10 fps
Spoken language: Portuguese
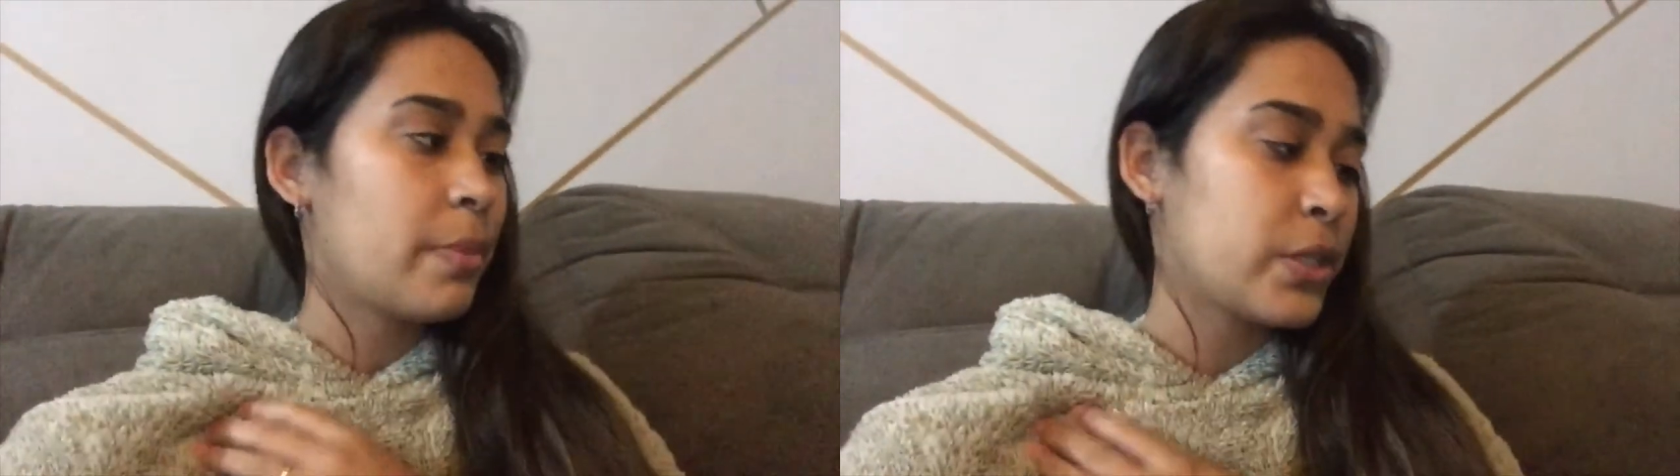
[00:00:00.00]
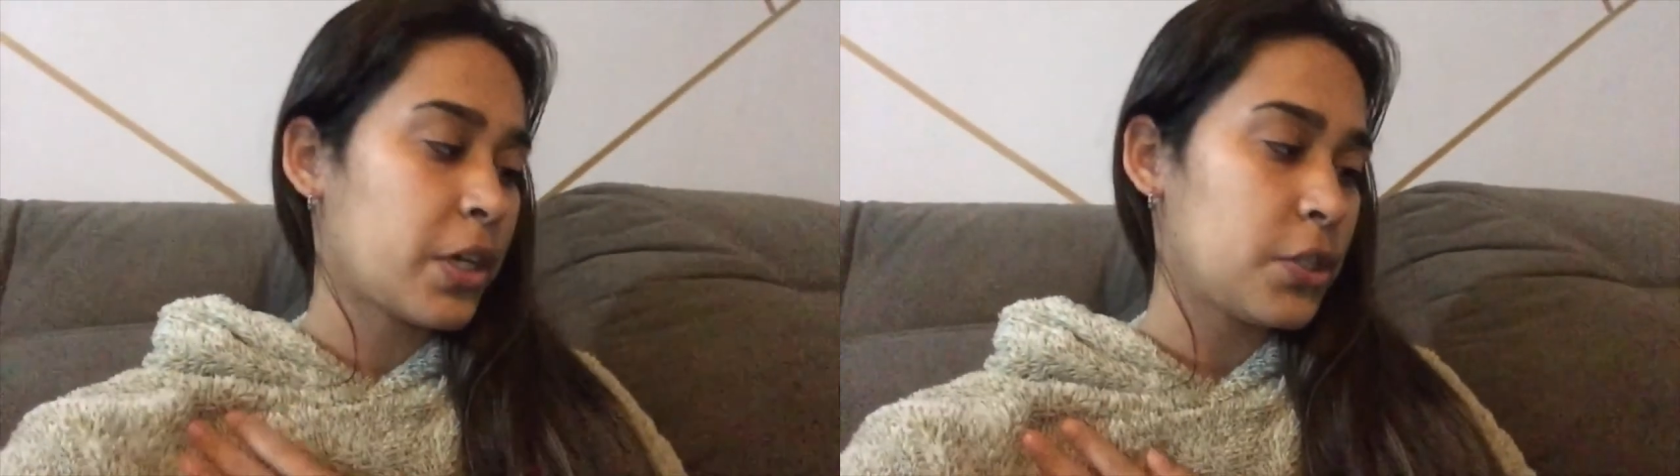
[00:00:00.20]

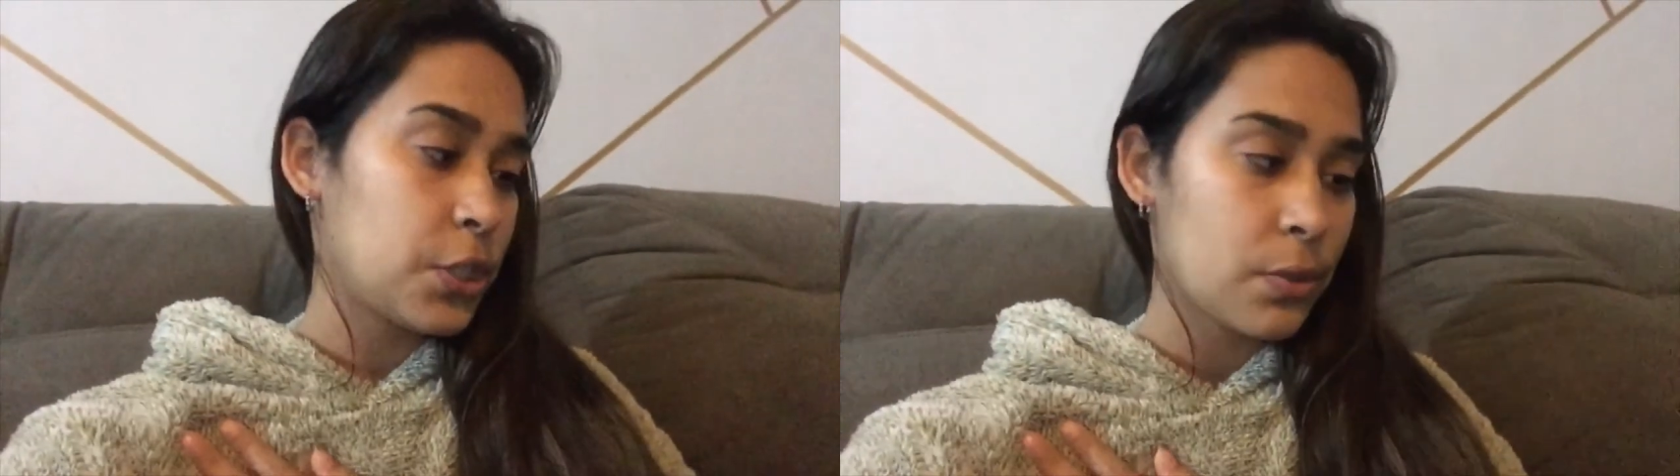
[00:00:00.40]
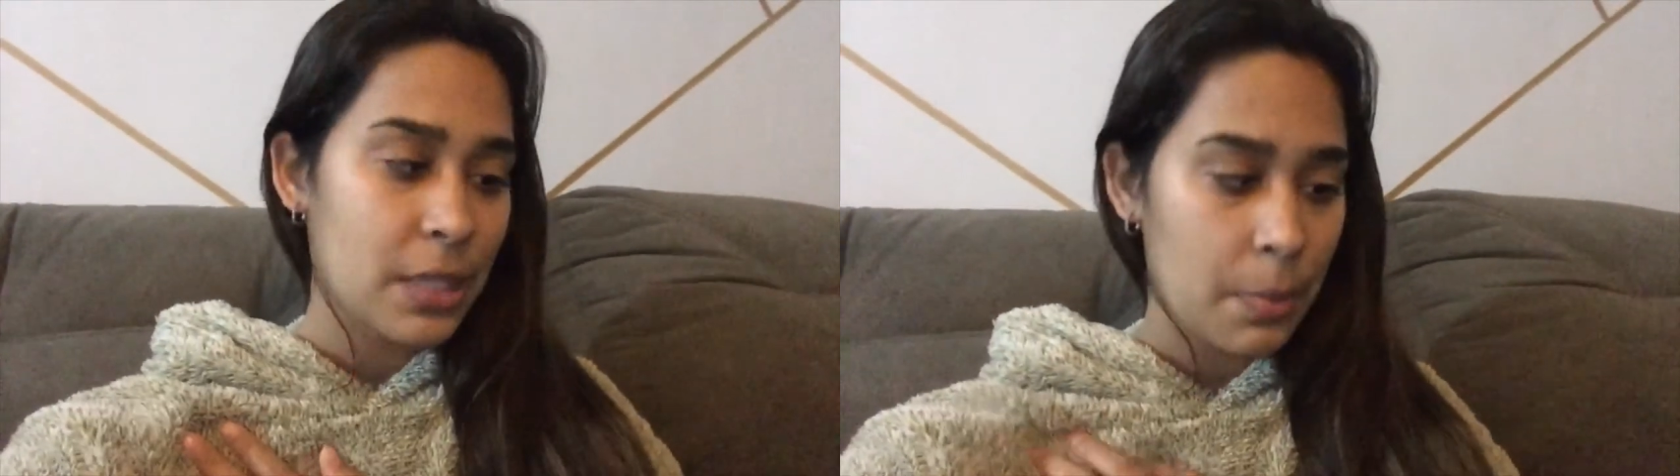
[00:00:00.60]
mas só que a gente
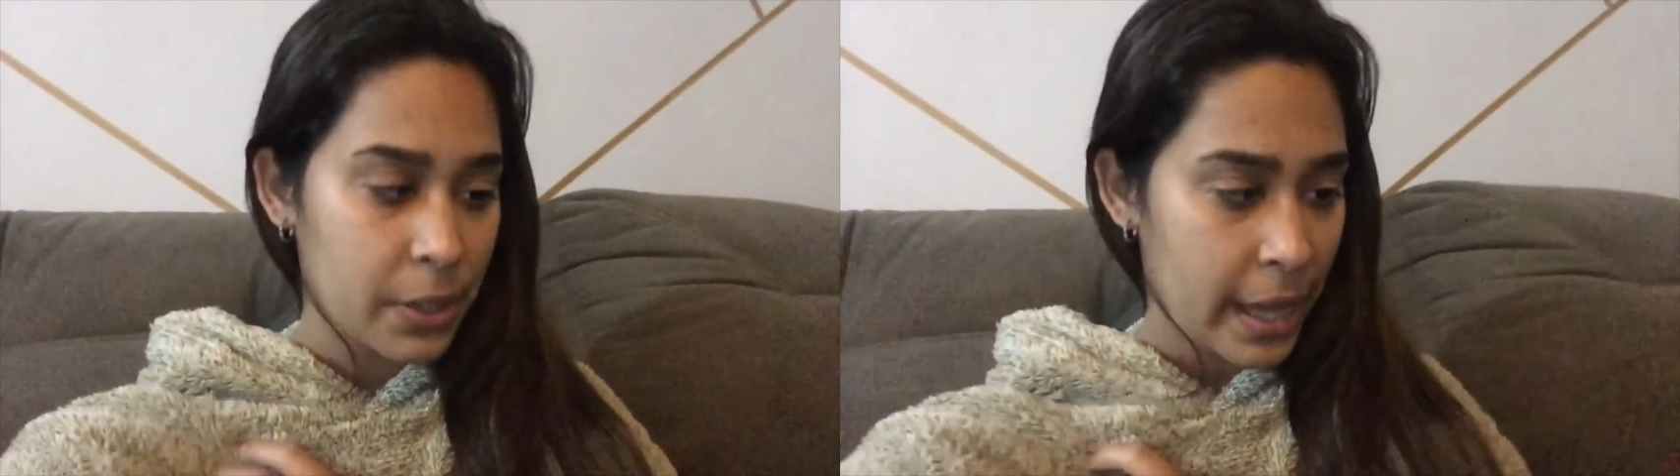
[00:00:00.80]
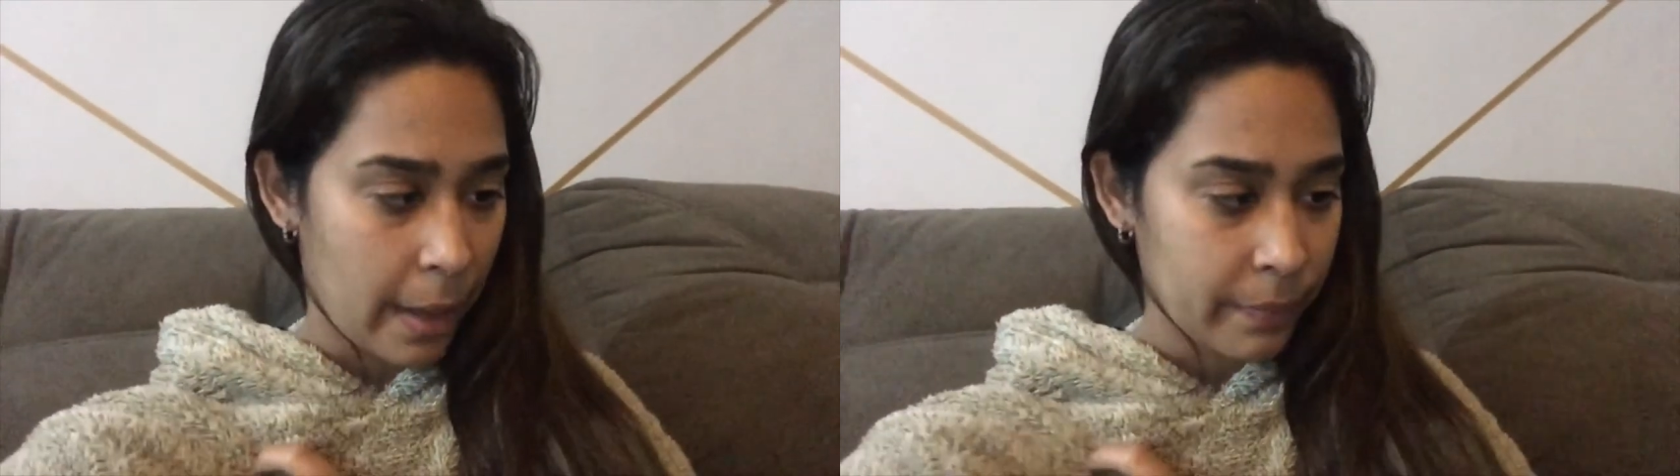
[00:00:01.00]
não sabe o
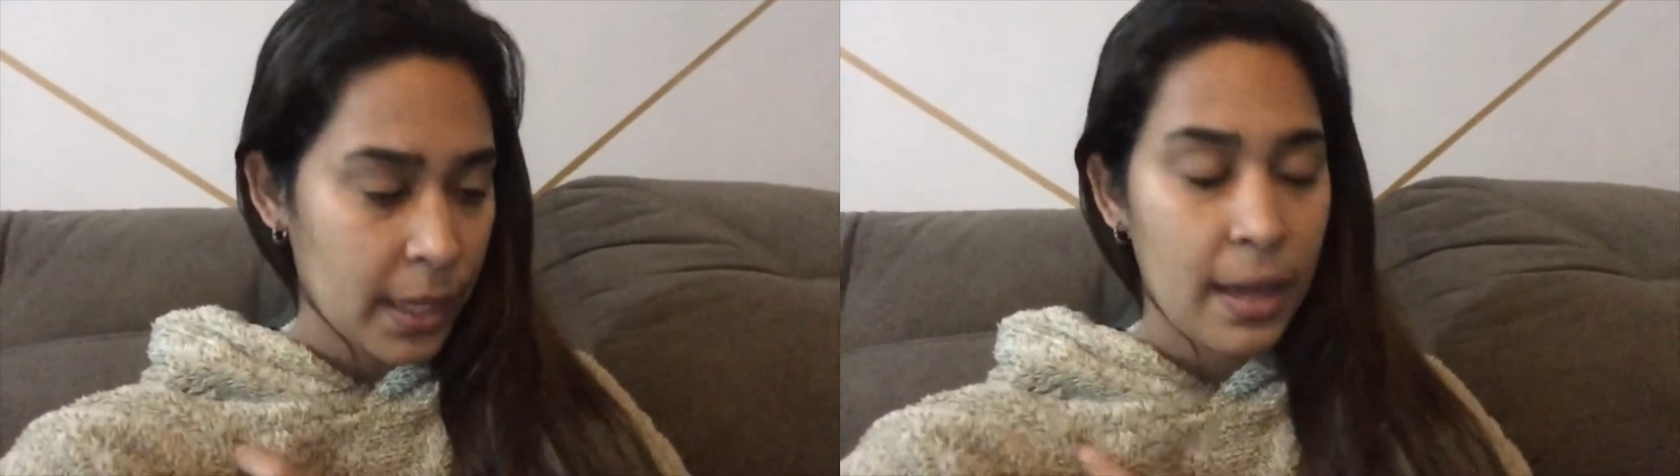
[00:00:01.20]
que é.